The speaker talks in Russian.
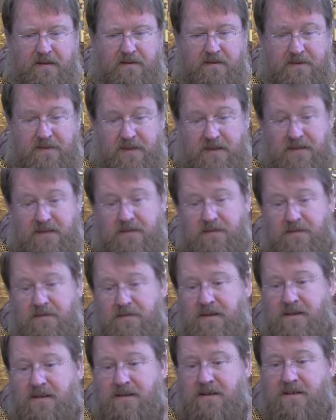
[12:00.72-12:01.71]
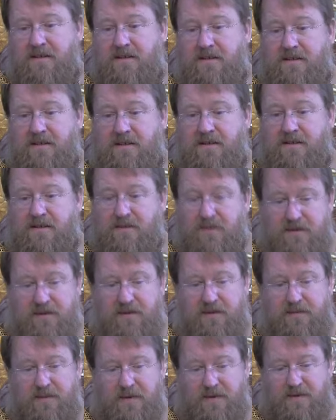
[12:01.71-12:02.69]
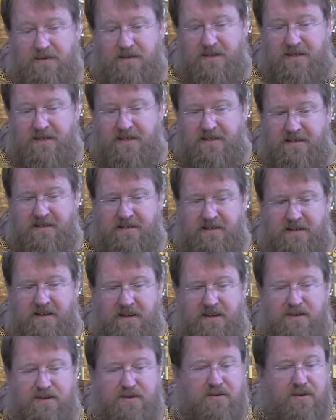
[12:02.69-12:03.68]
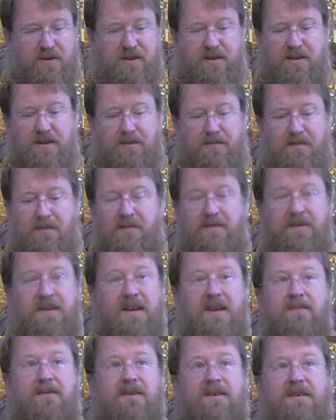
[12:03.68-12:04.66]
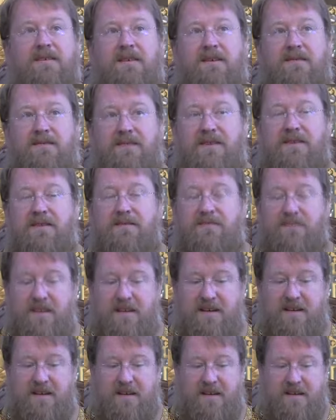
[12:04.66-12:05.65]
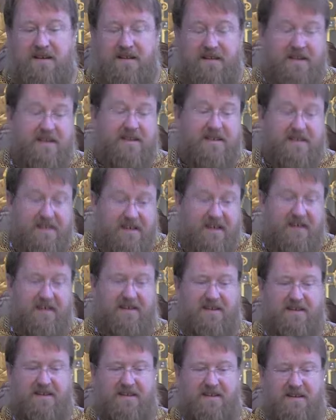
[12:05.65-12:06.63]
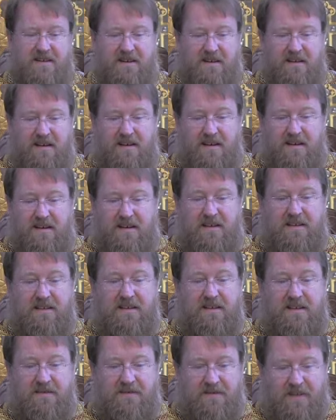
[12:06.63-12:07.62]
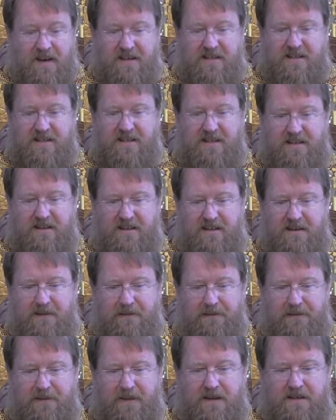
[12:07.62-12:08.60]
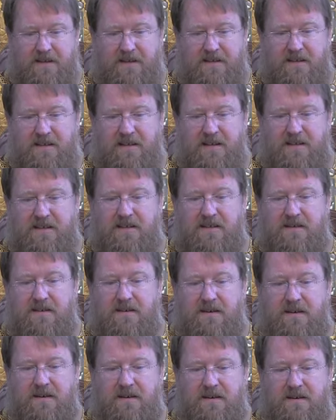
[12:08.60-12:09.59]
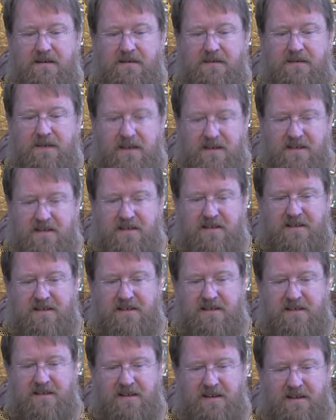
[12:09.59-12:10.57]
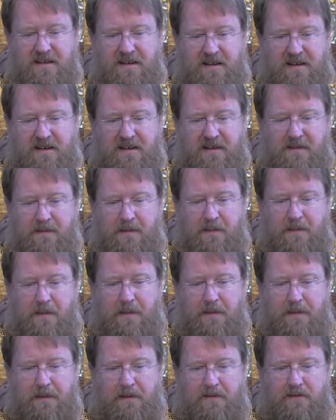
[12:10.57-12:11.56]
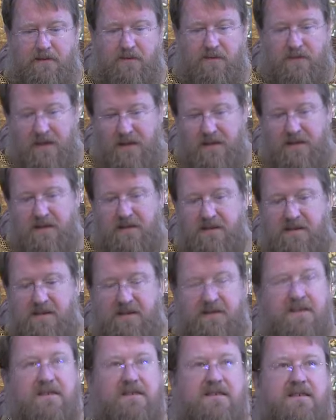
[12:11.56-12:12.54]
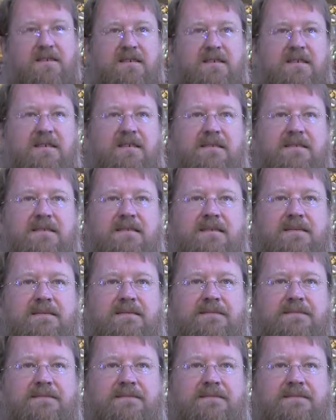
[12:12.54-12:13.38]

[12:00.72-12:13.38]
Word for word: Вот этому, мне кажется, стоит поучиться, сколько бы времени нам в этом мире не осталось. Это не важно. Это задача вечности. Но надо начинать сейчас.